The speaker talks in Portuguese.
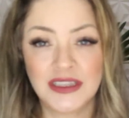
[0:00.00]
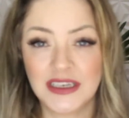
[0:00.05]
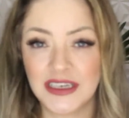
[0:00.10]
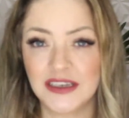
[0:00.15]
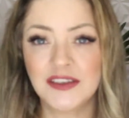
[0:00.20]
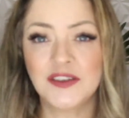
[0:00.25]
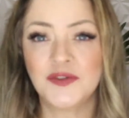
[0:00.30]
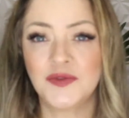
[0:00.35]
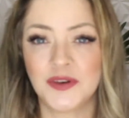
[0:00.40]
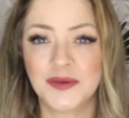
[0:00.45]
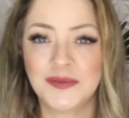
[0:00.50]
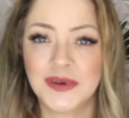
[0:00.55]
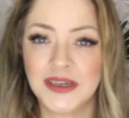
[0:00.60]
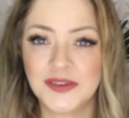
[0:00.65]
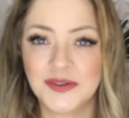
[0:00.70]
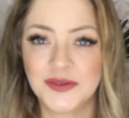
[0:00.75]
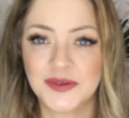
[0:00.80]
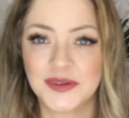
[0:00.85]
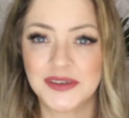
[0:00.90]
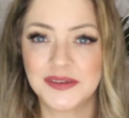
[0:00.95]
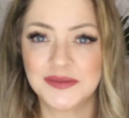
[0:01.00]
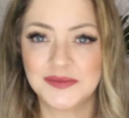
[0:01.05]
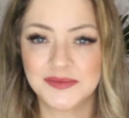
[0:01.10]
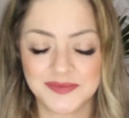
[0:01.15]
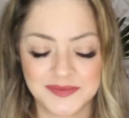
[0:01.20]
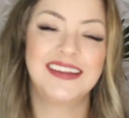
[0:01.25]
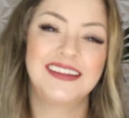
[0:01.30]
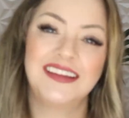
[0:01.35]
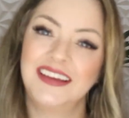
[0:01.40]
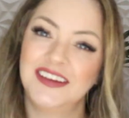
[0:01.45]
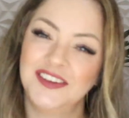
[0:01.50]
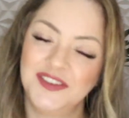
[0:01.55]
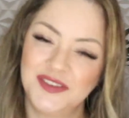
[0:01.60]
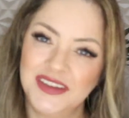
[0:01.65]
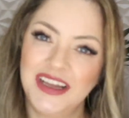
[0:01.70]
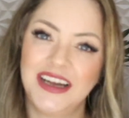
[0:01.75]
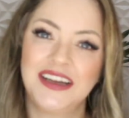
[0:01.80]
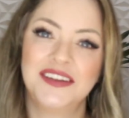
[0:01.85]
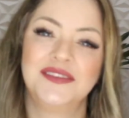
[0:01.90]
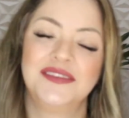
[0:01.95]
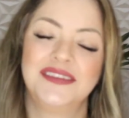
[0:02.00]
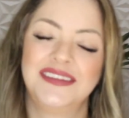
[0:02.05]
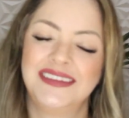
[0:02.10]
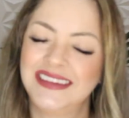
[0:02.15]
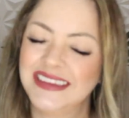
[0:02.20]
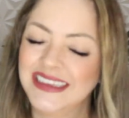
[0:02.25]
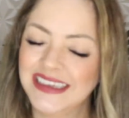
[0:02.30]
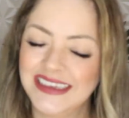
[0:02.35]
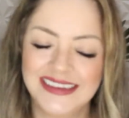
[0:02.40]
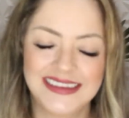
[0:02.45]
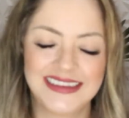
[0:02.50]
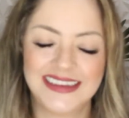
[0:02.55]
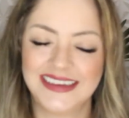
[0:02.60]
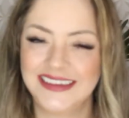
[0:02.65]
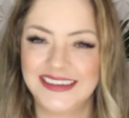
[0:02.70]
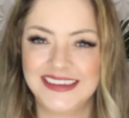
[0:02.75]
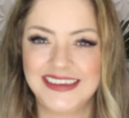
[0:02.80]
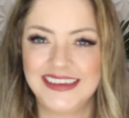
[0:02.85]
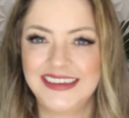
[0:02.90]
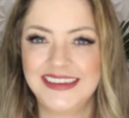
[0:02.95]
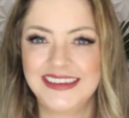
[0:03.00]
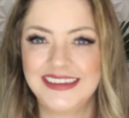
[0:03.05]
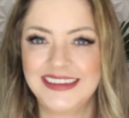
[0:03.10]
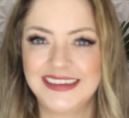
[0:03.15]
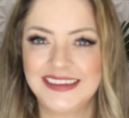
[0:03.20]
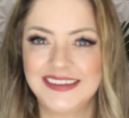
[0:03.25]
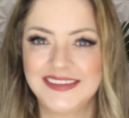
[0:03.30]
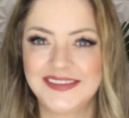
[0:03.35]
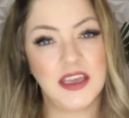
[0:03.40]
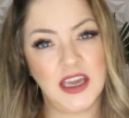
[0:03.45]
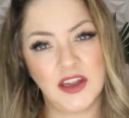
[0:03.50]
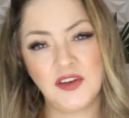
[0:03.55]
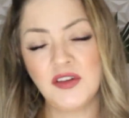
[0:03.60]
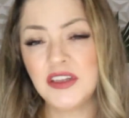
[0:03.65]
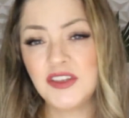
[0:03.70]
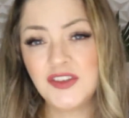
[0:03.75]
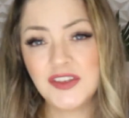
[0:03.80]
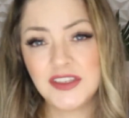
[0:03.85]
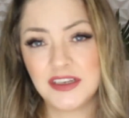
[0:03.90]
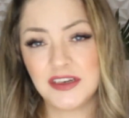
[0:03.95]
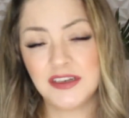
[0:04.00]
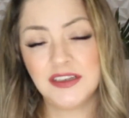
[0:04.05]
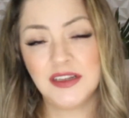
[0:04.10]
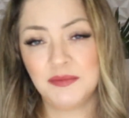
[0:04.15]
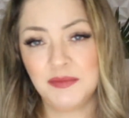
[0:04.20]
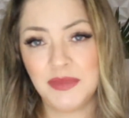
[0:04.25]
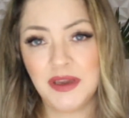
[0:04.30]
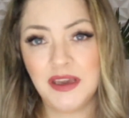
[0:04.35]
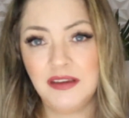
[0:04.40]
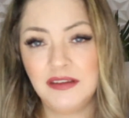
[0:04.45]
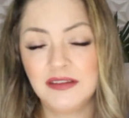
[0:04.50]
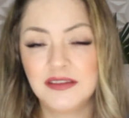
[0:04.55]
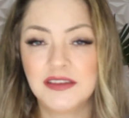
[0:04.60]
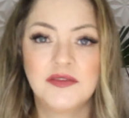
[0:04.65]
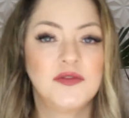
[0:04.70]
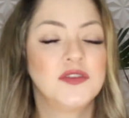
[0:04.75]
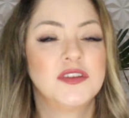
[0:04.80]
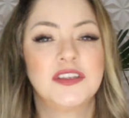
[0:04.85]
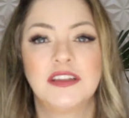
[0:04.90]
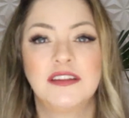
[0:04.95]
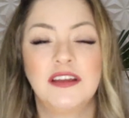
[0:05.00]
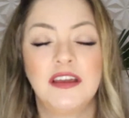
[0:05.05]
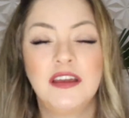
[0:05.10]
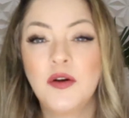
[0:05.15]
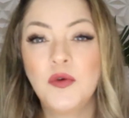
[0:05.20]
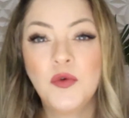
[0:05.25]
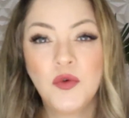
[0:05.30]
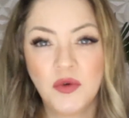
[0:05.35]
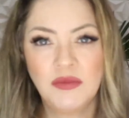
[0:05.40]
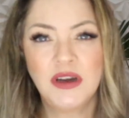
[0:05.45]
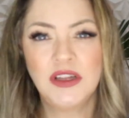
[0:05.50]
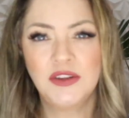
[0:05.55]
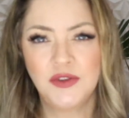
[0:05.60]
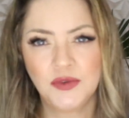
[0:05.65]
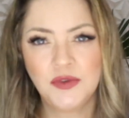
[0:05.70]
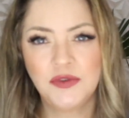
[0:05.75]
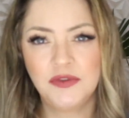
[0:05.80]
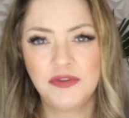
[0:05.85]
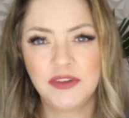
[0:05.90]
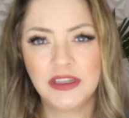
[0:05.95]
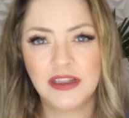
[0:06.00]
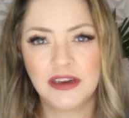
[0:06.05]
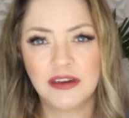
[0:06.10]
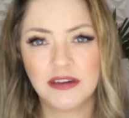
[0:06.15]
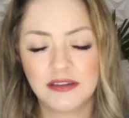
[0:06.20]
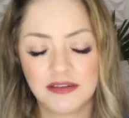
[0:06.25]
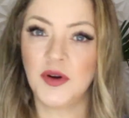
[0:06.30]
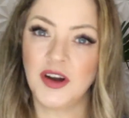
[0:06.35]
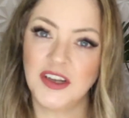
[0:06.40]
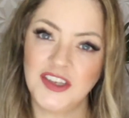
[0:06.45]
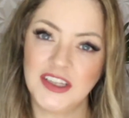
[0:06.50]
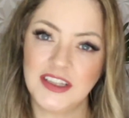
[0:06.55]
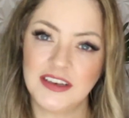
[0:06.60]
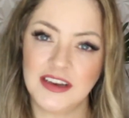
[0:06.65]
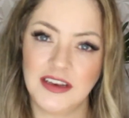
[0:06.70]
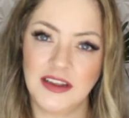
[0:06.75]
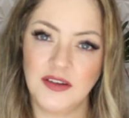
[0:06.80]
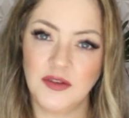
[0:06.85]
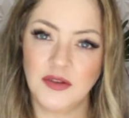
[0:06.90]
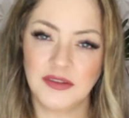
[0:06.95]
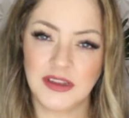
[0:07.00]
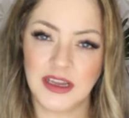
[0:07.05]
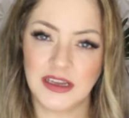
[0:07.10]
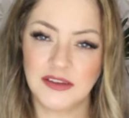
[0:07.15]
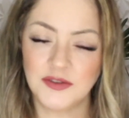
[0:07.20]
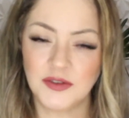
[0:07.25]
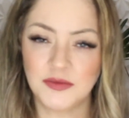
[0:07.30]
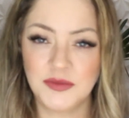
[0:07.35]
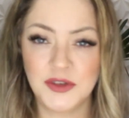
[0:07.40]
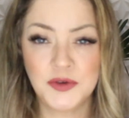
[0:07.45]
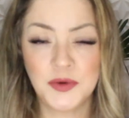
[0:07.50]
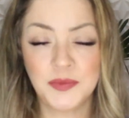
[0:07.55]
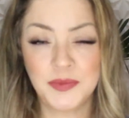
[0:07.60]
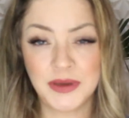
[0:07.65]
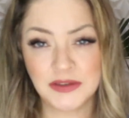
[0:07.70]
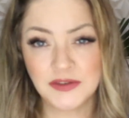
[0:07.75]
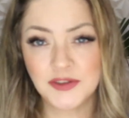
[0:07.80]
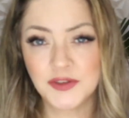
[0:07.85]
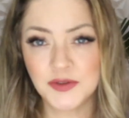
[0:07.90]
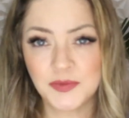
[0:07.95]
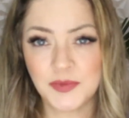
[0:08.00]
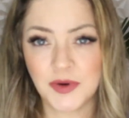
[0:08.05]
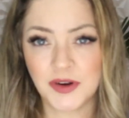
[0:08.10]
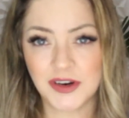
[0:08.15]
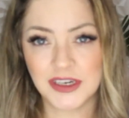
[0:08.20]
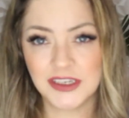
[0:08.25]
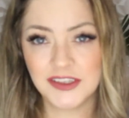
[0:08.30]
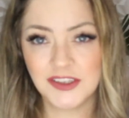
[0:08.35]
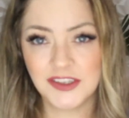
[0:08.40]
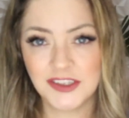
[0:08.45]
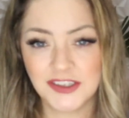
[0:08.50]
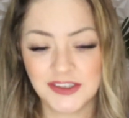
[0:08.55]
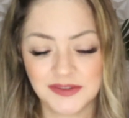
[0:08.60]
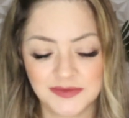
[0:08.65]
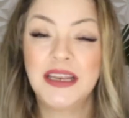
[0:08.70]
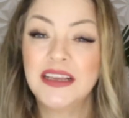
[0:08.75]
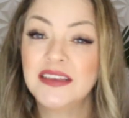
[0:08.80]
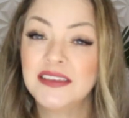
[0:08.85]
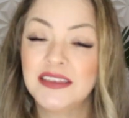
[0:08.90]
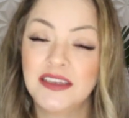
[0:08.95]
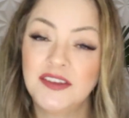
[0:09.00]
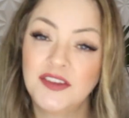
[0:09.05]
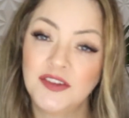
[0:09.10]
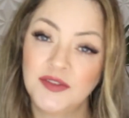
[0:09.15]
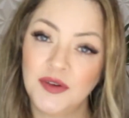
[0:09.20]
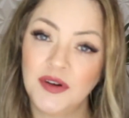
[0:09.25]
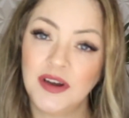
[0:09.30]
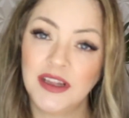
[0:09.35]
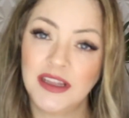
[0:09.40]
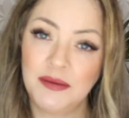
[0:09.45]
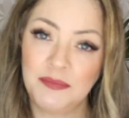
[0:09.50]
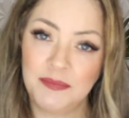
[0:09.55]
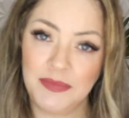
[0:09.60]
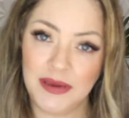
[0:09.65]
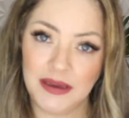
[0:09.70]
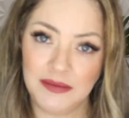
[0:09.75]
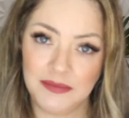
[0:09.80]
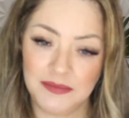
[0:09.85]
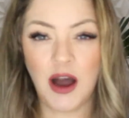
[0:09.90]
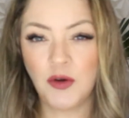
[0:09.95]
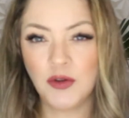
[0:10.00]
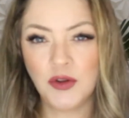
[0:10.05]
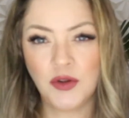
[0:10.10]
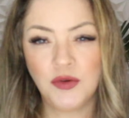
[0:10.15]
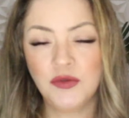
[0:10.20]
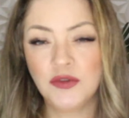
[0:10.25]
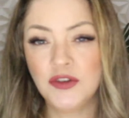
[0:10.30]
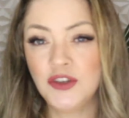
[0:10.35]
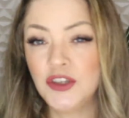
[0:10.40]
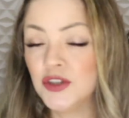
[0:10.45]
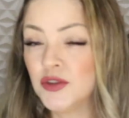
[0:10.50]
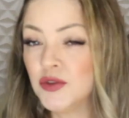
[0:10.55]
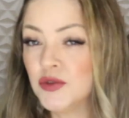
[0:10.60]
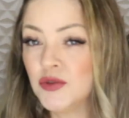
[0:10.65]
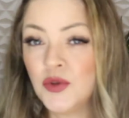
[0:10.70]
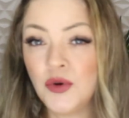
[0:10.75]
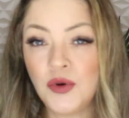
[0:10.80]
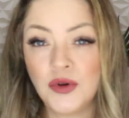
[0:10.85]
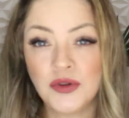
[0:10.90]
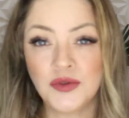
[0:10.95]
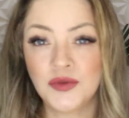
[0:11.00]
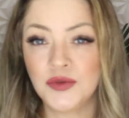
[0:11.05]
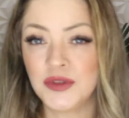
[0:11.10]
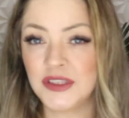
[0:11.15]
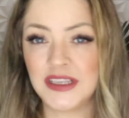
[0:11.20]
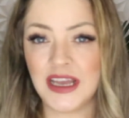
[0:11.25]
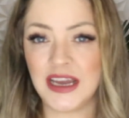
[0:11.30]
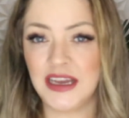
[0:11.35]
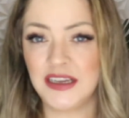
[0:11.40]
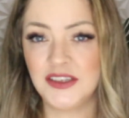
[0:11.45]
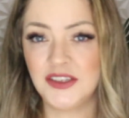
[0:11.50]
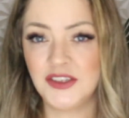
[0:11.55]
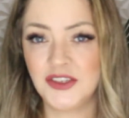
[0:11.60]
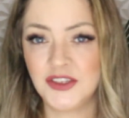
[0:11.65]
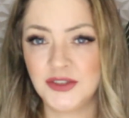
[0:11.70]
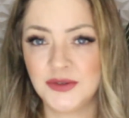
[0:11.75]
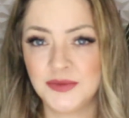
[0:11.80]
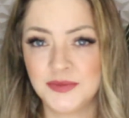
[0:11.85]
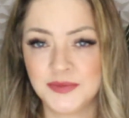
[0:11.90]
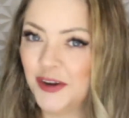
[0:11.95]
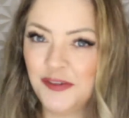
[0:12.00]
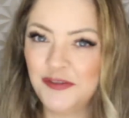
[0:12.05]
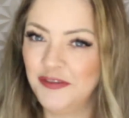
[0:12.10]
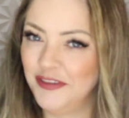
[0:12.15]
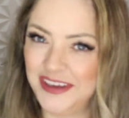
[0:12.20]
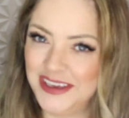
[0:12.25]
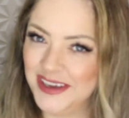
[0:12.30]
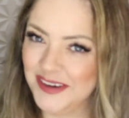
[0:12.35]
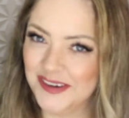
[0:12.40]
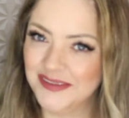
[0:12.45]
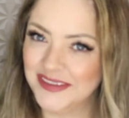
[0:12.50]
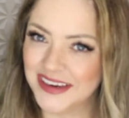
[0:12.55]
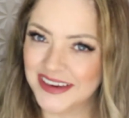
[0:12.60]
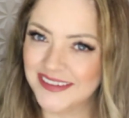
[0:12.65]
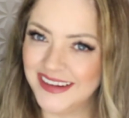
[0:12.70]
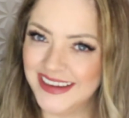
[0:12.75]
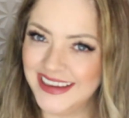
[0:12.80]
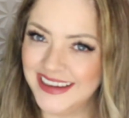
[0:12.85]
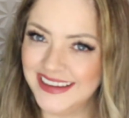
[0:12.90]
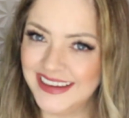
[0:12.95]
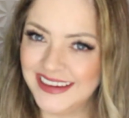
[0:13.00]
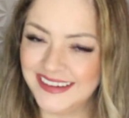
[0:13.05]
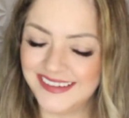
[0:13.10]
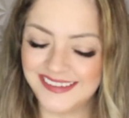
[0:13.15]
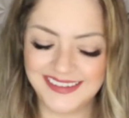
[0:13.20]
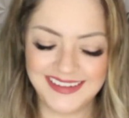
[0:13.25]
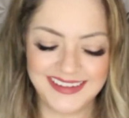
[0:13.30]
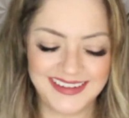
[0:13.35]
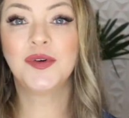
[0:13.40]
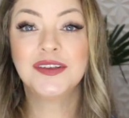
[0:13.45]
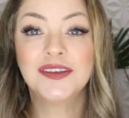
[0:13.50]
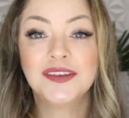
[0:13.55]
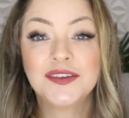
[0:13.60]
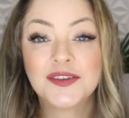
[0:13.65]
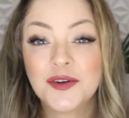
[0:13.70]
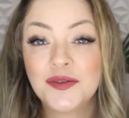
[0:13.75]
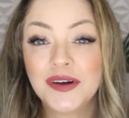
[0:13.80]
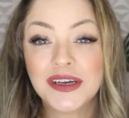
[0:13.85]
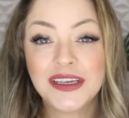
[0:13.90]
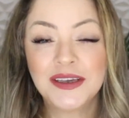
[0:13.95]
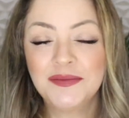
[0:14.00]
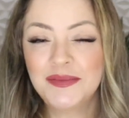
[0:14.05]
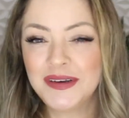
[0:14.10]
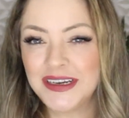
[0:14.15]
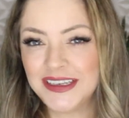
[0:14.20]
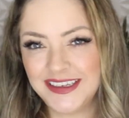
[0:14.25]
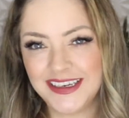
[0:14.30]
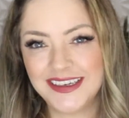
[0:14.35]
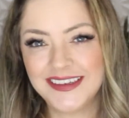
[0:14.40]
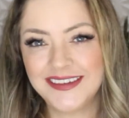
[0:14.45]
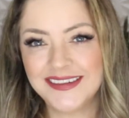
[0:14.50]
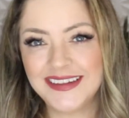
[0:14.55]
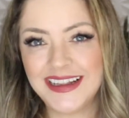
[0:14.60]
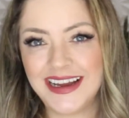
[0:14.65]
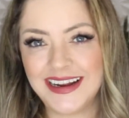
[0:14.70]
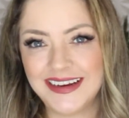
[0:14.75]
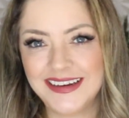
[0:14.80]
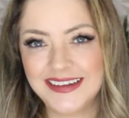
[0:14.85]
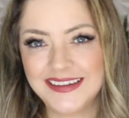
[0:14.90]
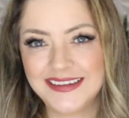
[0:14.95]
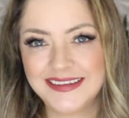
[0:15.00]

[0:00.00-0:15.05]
transformador que tem ajudado tanta gente. Quero lhe dizer também que se você tem alguma dúvida, pode entrar em contato comigo pelo suporte presente no rodapé ao longo de todo o site. Não fique com vergonha não, pois estou aqui para te ajudar.